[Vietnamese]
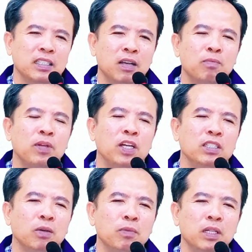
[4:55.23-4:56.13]
trong đời
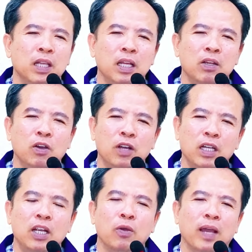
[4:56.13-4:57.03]
sống đức tin có
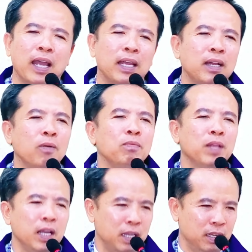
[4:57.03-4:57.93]
rất nhiều cái không
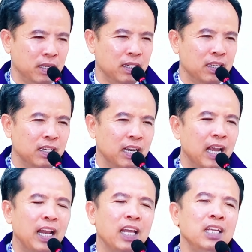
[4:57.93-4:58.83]
thích
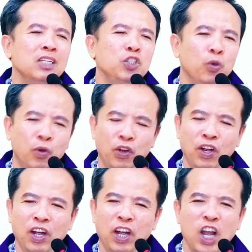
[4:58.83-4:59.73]
lại là ý chúa
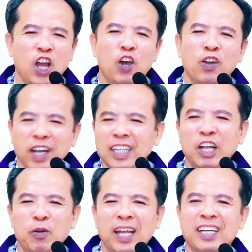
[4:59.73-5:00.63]
có rất
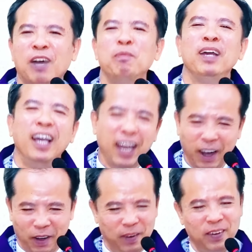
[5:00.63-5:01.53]
nhiều cái không
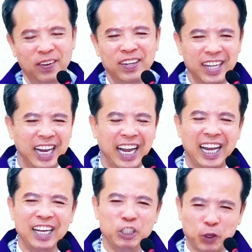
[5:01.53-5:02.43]
hiểu thì lại
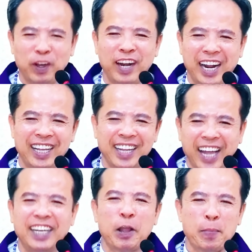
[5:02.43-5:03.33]
là lời chúa đó là cái thứ
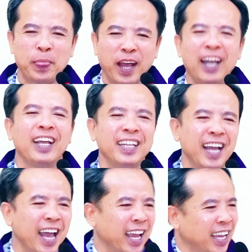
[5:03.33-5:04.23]
nhất rồi cái thứ
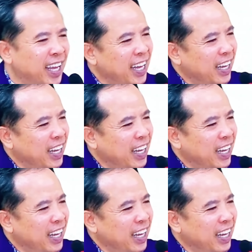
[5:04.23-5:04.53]
hai